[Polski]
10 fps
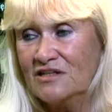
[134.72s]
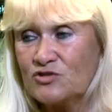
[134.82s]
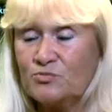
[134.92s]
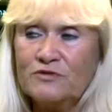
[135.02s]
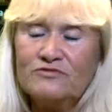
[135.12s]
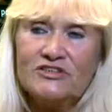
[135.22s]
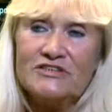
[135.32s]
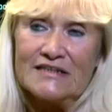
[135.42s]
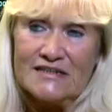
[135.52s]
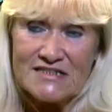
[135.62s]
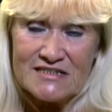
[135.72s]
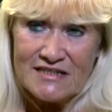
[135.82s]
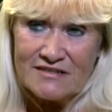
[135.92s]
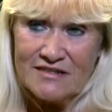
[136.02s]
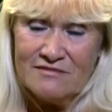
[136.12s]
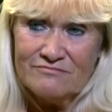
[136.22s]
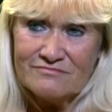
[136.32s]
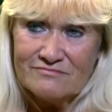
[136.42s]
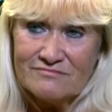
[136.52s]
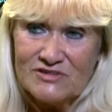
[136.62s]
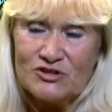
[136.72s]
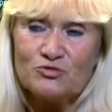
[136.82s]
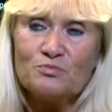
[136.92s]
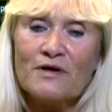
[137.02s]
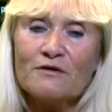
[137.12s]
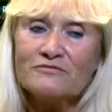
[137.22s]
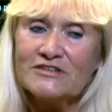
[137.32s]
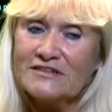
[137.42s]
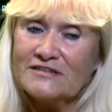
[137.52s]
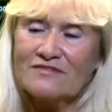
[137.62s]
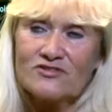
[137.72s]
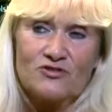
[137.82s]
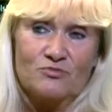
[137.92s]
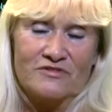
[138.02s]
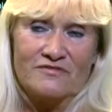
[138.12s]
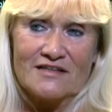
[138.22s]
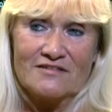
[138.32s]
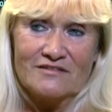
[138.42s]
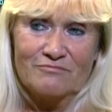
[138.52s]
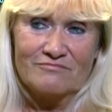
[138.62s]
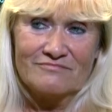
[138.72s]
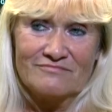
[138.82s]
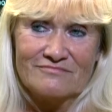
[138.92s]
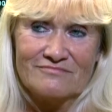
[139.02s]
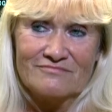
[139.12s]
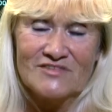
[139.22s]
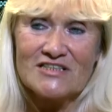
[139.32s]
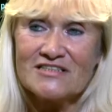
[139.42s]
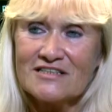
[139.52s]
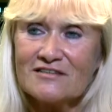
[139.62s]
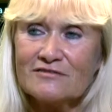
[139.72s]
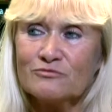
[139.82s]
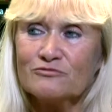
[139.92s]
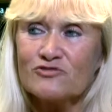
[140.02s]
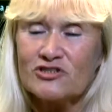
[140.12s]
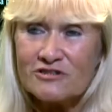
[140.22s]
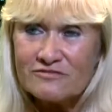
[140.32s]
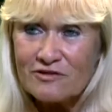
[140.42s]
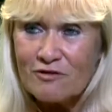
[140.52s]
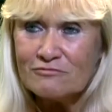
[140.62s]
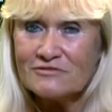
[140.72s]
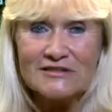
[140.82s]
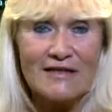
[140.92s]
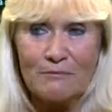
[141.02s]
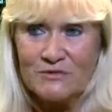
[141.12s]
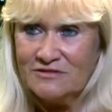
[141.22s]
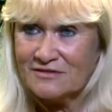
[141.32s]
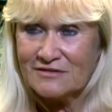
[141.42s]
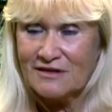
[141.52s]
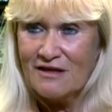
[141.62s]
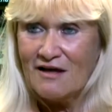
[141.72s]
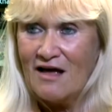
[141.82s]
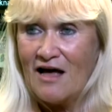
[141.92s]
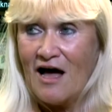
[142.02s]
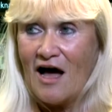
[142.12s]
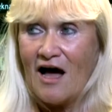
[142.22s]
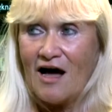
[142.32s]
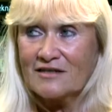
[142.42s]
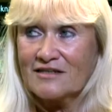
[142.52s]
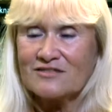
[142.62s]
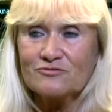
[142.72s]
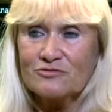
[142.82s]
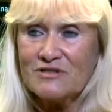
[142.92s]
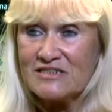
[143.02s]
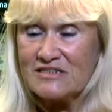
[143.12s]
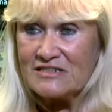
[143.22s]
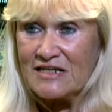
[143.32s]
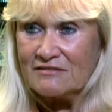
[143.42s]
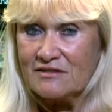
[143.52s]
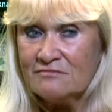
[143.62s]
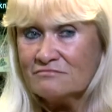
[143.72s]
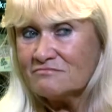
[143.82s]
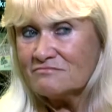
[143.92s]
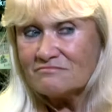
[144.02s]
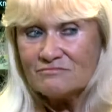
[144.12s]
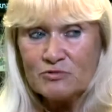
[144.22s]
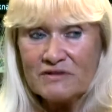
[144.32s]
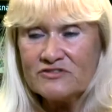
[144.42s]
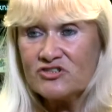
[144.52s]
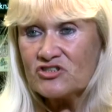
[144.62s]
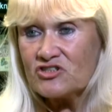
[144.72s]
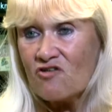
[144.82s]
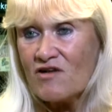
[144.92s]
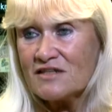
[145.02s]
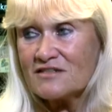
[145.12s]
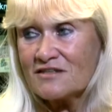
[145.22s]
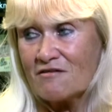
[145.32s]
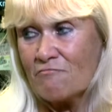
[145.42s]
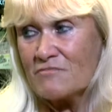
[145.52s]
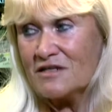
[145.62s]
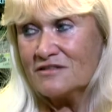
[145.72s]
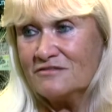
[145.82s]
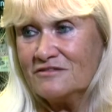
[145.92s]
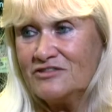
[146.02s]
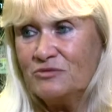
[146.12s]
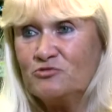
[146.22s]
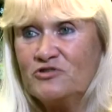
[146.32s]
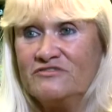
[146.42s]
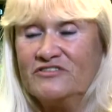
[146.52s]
zupełnie inna na scenie i zupełnie inna w życiu prywatnym. Na scenie to był żywioł, dynamit, a jak schodziła ze sceny, była wyciszona, skromna i nie było jej